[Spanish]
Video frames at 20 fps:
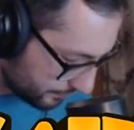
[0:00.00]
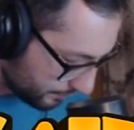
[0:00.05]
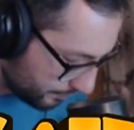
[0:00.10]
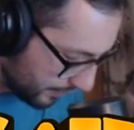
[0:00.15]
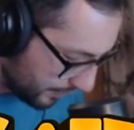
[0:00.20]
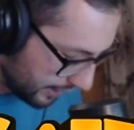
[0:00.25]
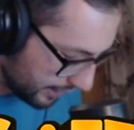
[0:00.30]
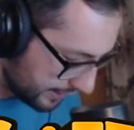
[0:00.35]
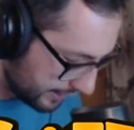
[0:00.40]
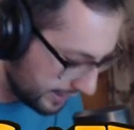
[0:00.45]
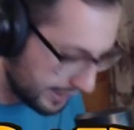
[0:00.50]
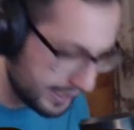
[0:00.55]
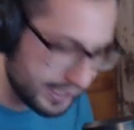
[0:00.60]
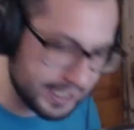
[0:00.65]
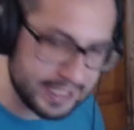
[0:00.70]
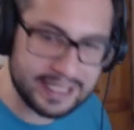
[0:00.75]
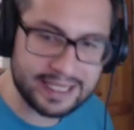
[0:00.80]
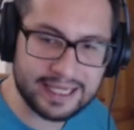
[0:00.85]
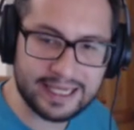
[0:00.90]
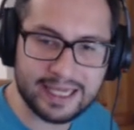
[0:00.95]
Vale,
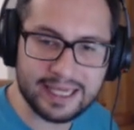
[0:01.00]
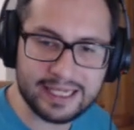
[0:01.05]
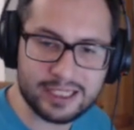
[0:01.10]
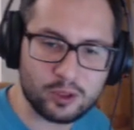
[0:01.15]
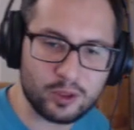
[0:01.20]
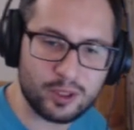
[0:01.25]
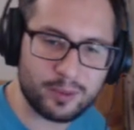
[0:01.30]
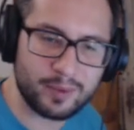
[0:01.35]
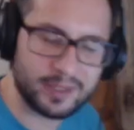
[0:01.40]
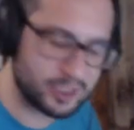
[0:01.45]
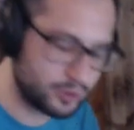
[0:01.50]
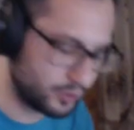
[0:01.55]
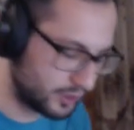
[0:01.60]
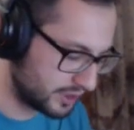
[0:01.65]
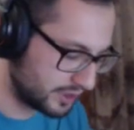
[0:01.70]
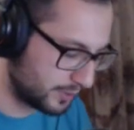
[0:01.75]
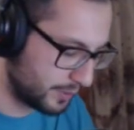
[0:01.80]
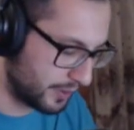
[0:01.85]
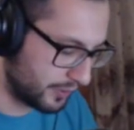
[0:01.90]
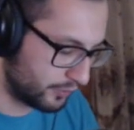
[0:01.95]
¿qué, es lo que pasa con
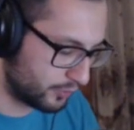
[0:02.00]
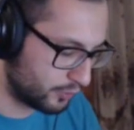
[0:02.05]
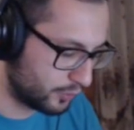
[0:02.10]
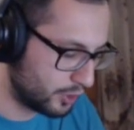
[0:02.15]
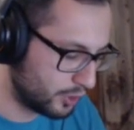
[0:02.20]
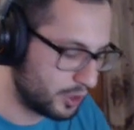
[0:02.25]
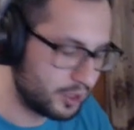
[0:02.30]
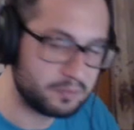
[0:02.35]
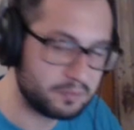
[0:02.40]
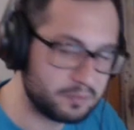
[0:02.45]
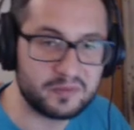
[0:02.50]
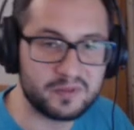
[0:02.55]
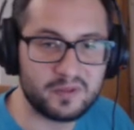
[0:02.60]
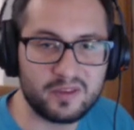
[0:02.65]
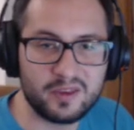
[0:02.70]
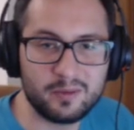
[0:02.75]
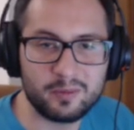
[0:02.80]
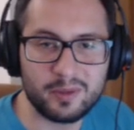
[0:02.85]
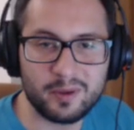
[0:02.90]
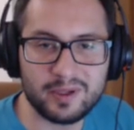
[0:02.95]
este mazo?
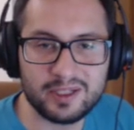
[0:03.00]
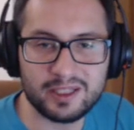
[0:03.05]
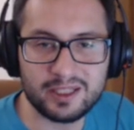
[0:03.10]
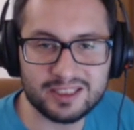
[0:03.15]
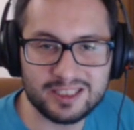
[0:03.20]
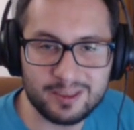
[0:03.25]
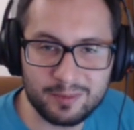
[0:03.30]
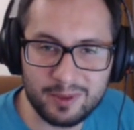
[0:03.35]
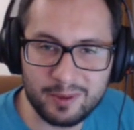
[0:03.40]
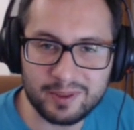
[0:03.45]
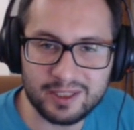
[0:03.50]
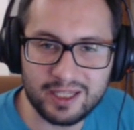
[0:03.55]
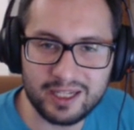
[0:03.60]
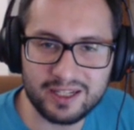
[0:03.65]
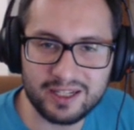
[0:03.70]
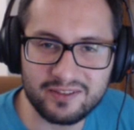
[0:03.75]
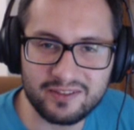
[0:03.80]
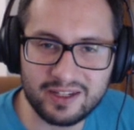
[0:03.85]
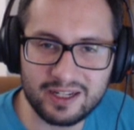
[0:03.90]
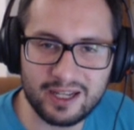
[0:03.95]
Simplemente, simplemente hay que
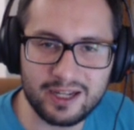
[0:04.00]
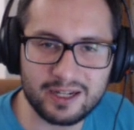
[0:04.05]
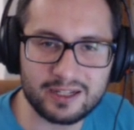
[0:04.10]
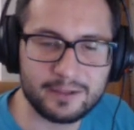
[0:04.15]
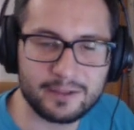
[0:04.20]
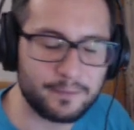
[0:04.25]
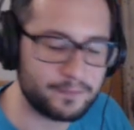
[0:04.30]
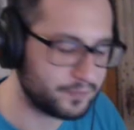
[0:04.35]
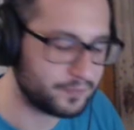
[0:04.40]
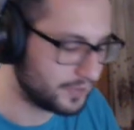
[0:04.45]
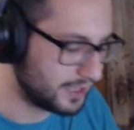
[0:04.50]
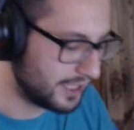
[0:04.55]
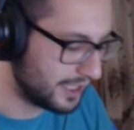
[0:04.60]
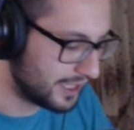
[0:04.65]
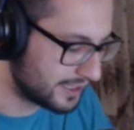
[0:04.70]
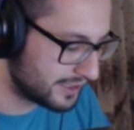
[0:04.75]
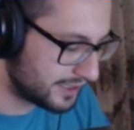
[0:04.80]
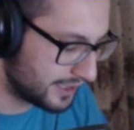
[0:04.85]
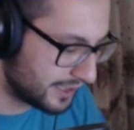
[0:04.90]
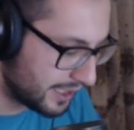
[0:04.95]
ciclear y
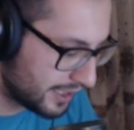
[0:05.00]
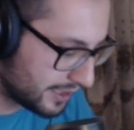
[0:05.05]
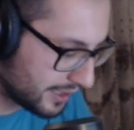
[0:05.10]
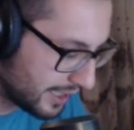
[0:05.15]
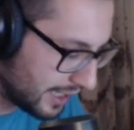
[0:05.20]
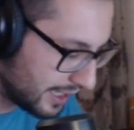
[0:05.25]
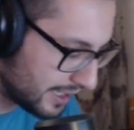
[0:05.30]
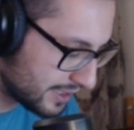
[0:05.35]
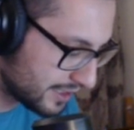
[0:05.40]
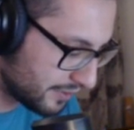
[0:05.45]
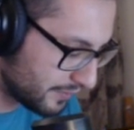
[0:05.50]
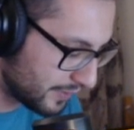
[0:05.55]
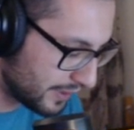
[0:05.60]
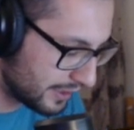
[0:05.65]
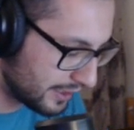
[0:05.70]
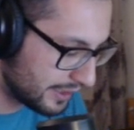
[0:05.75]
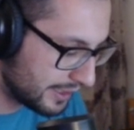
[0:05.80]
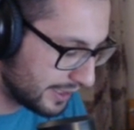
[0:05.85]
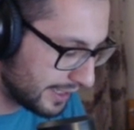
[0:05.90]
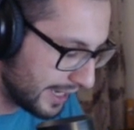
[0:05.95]
castigar al
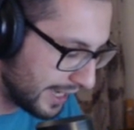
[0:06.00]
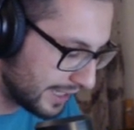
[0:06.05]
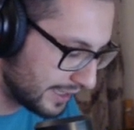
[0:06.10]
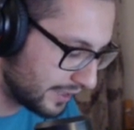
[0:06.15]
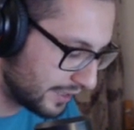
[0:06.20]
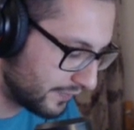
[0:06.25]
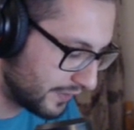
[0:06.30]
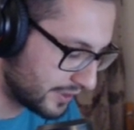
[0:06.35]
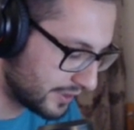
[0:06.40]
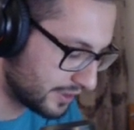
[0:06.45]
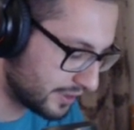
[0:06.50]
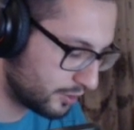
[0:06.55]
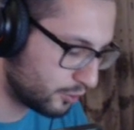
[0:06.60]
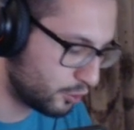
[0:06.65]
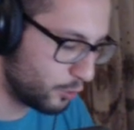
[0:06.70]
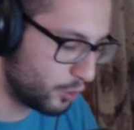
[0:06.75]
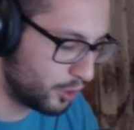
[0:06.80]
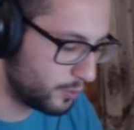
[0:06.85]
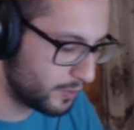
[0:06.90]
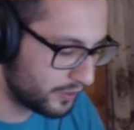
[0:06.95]
rival en defensa.
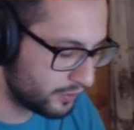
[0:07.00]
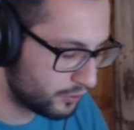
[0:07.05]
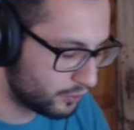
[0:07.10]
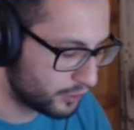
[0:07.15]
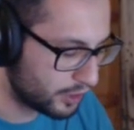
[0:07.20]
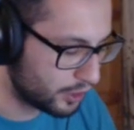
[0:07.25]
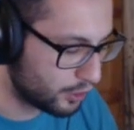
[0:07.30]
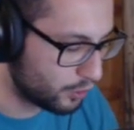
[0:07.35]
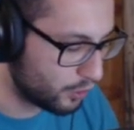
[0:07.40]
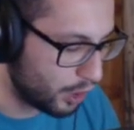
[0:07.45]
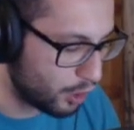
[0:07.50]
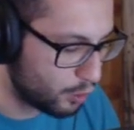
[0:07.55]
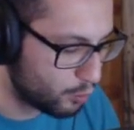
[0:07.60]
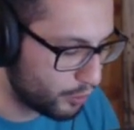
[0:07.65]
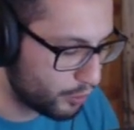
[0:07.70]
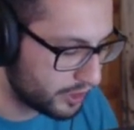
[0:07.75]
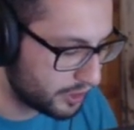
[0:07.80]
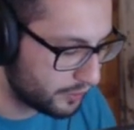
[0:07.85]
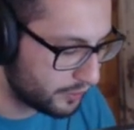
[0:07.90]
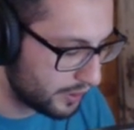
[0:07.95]
Como el mazo lo tengo a un
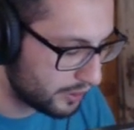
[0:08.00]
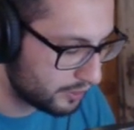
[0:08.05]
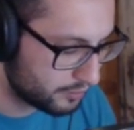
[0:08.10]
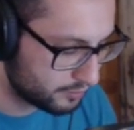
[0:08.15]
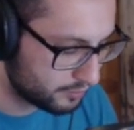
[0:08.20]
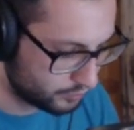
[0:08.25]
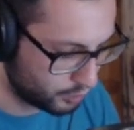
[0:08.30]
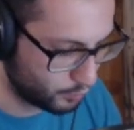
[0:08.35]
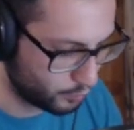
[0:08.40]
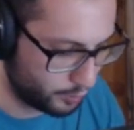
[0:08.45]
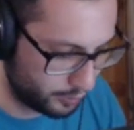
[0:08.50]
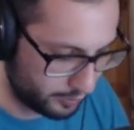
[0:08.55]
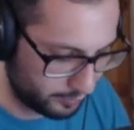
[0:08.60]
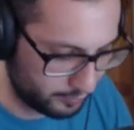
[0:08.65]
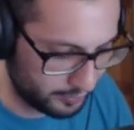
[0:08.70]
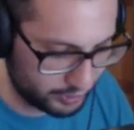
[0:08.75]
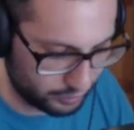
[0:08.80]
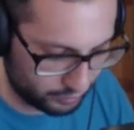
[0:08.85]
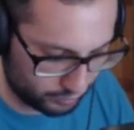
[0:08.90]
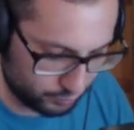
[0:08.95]
buen nivel, como habéis
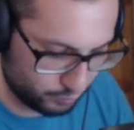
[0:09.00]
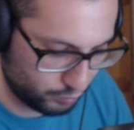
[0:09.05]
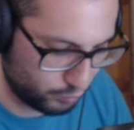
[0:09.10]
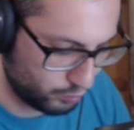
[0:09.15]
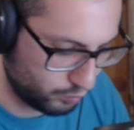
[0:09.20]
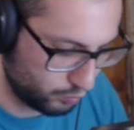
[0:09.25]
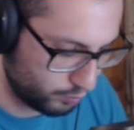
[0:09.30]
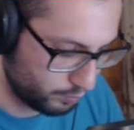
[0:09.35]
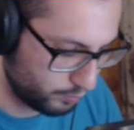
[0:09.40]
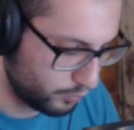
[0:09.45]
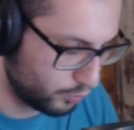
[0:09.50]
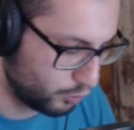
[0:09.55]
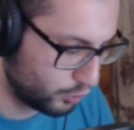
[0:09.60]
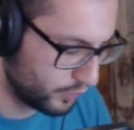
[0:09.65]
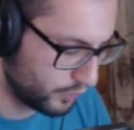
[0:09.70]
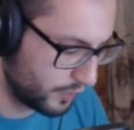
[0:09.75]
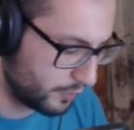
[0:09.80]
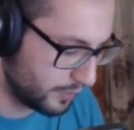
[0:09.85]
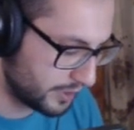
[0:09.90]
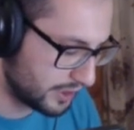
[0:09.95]
visto, un,
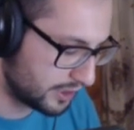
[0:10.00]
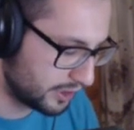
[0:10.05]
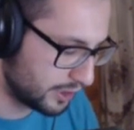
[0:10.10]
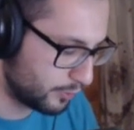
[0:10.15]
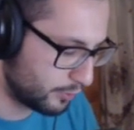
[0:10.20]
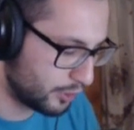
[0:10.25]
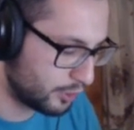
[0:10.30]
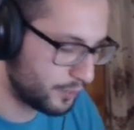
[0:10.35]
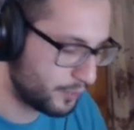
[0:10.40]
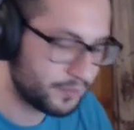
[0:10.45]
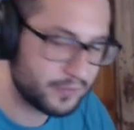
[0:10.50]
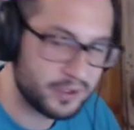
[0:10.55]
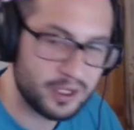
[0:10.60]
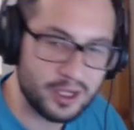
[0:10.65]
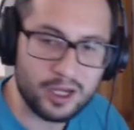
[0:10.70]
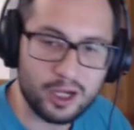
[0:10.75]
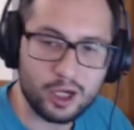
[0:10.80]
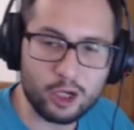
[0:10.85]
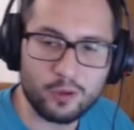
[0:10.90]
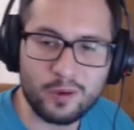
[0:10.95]
nivel bastante bueno,
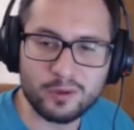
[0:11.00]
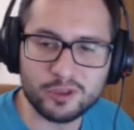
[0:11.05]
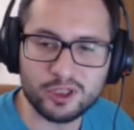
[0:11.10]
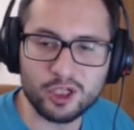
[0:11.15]
lo vamos a